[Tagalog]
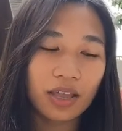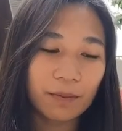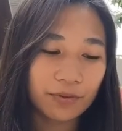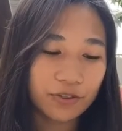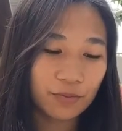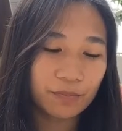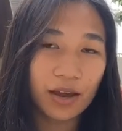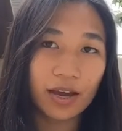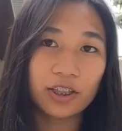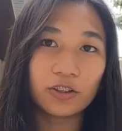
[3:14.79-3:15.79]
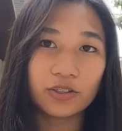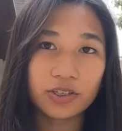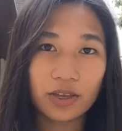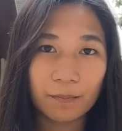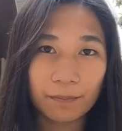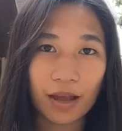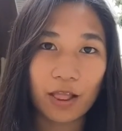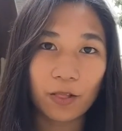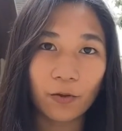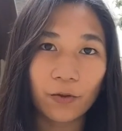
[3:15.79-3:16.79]
Tapos, yung pangatlo sa
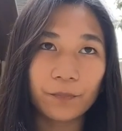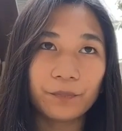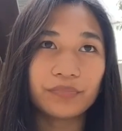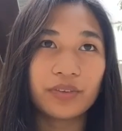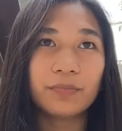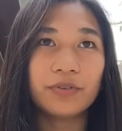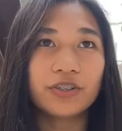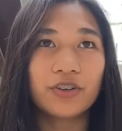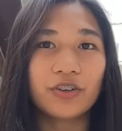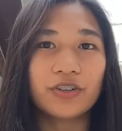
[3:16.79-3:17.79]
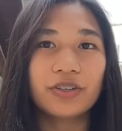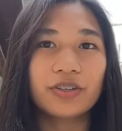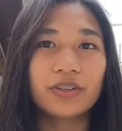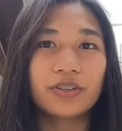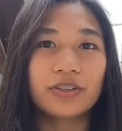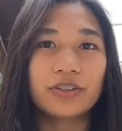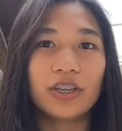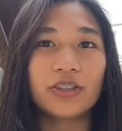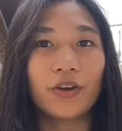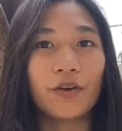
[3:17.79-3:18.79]
Sampaloc. Tapos yun,
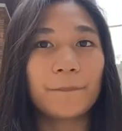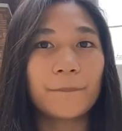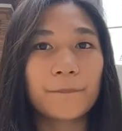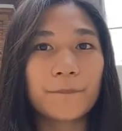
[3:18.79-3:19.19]
ito.